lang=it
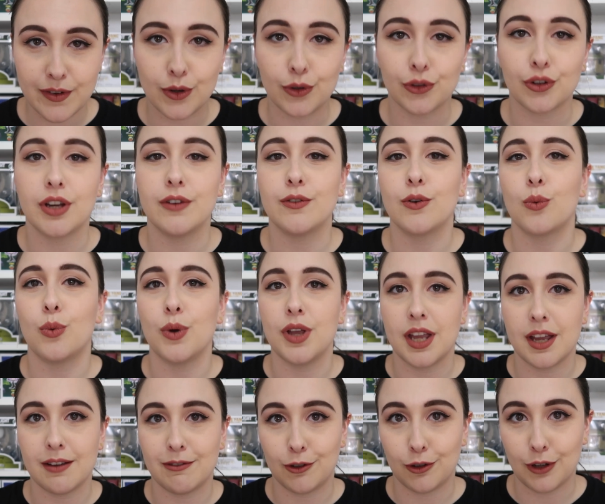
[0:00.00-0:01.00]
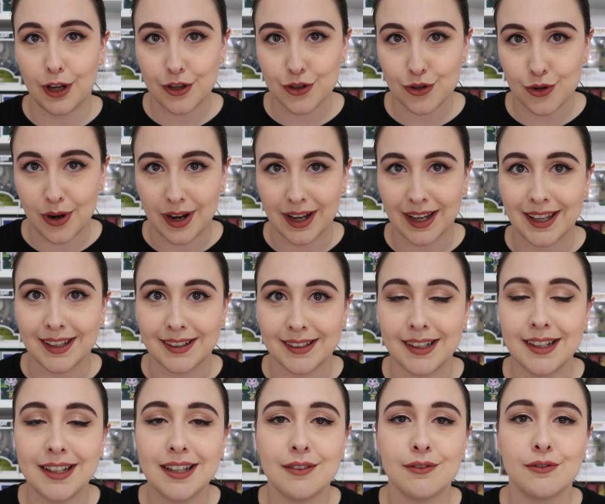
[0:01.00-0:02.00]
ve lo scrivo qui e ve lo lascio anche
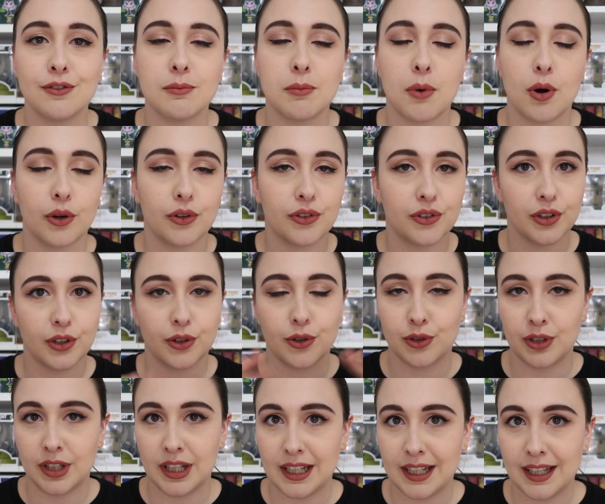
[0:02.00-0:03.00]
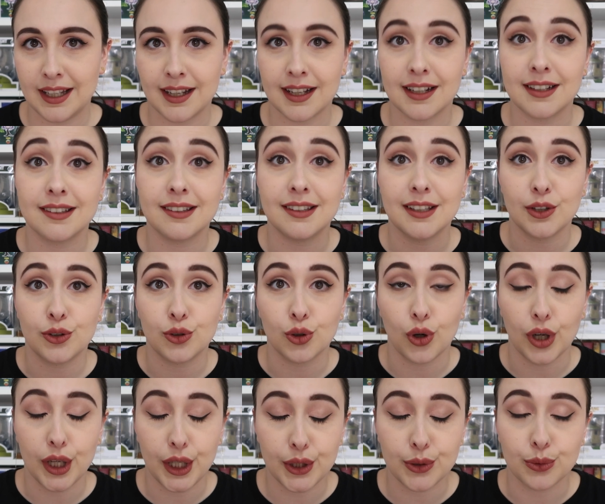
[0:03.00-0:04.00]
nell'info box con il link al
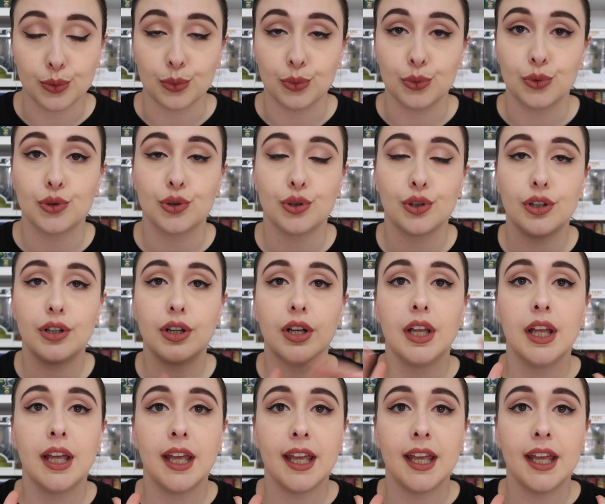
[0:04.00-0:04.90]
sito e tutto